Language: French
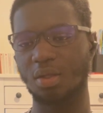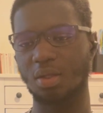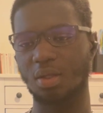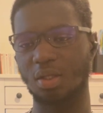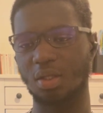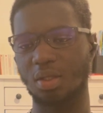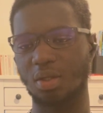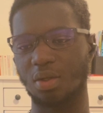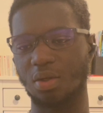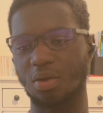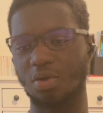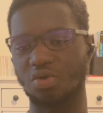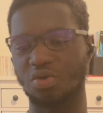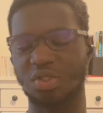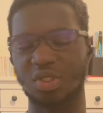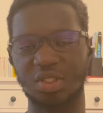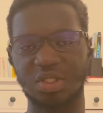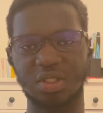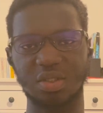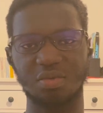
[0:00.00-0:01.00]
Et euh, je
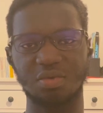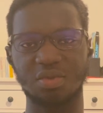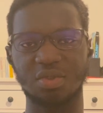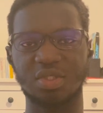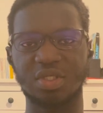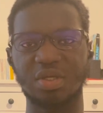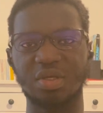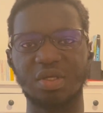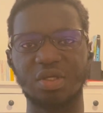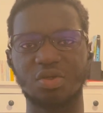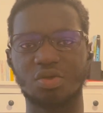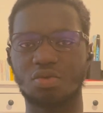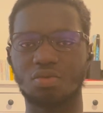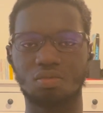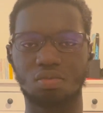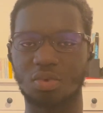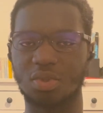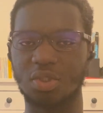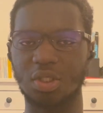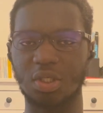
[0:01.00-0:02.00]
sais que
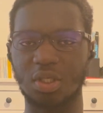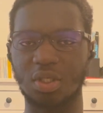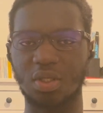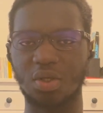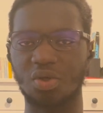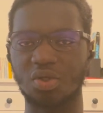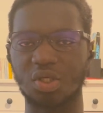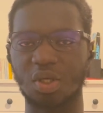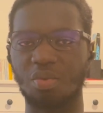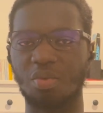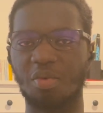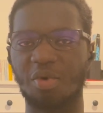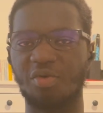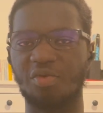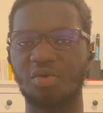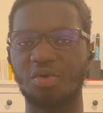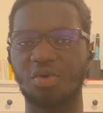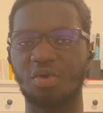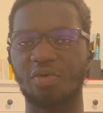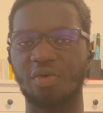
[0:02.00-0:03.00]
c'est entièrement ma
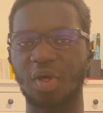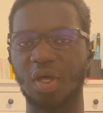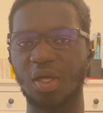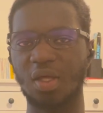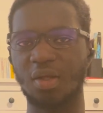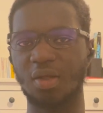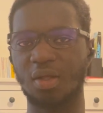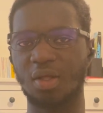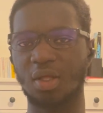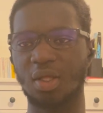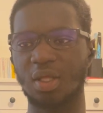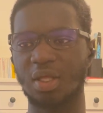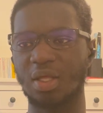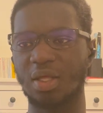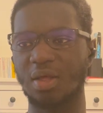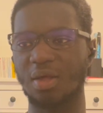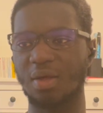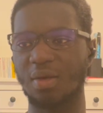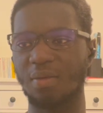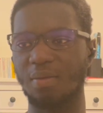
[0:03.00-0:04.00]
faute en vrai.
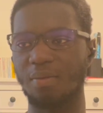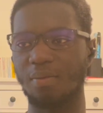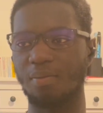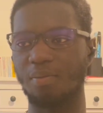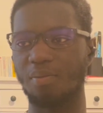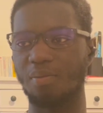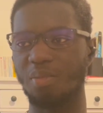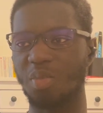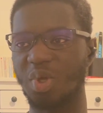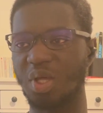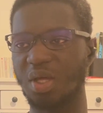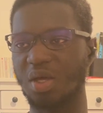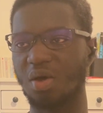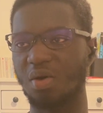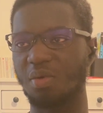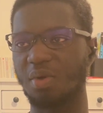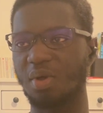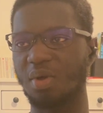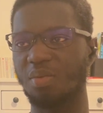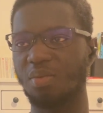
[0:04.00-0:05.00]
Mais quand
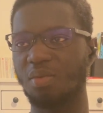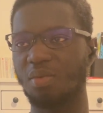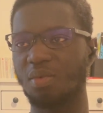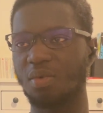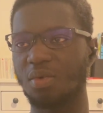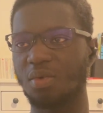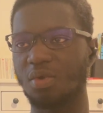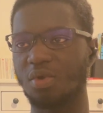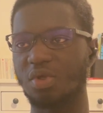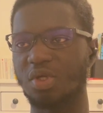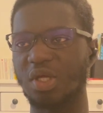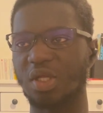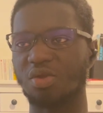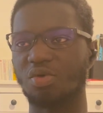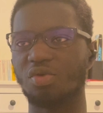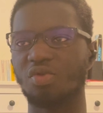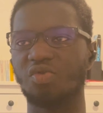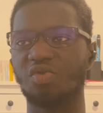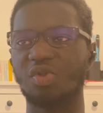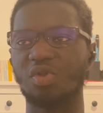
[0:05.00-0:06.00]
même, il y a
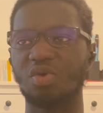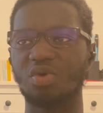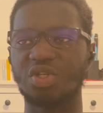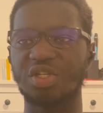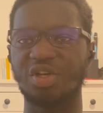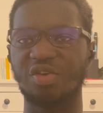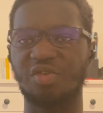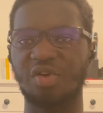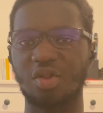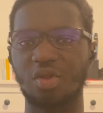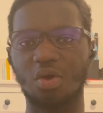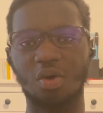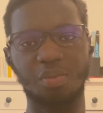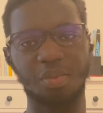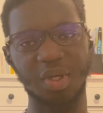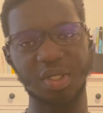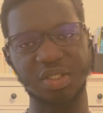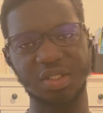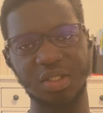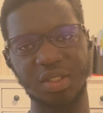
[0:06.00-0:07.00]
d'autres vidéos que j'ai faites dans le
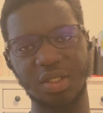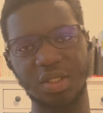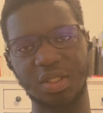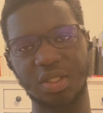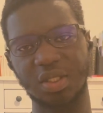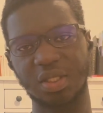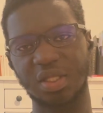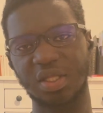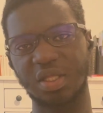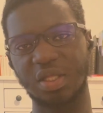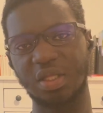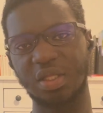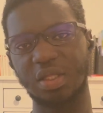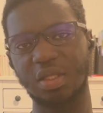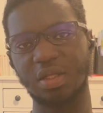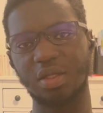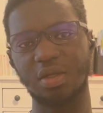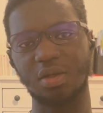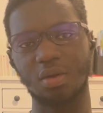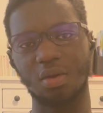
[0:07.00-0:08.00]
passé
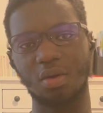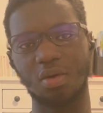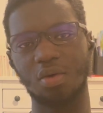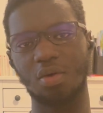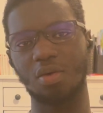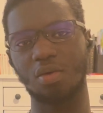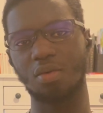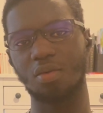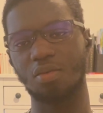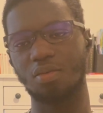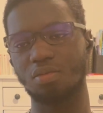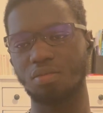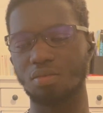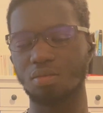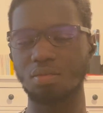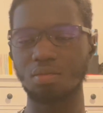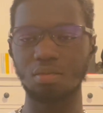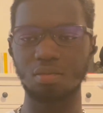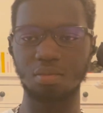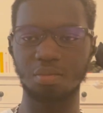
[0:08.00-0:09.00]
qui n'ont
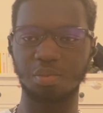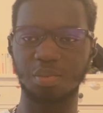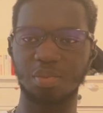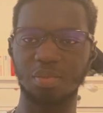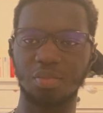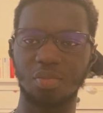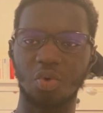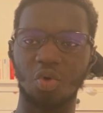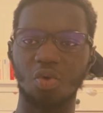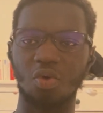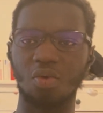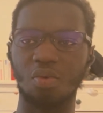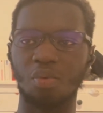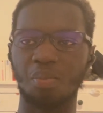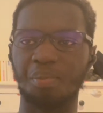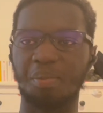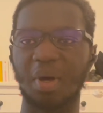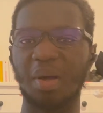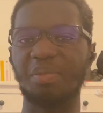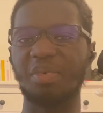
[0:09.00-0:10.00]
euh,
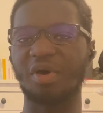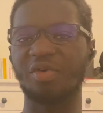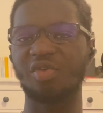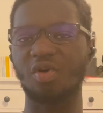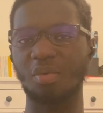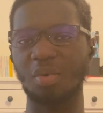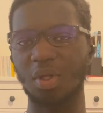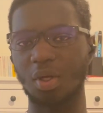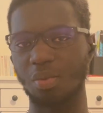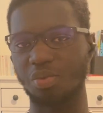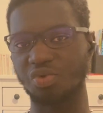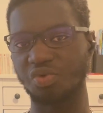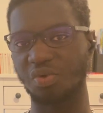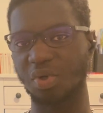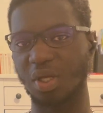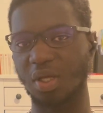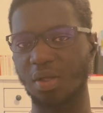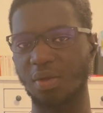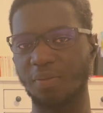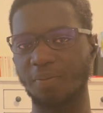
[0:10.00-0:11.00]
pas performé comme je
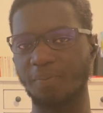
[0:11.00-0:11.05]
voulais.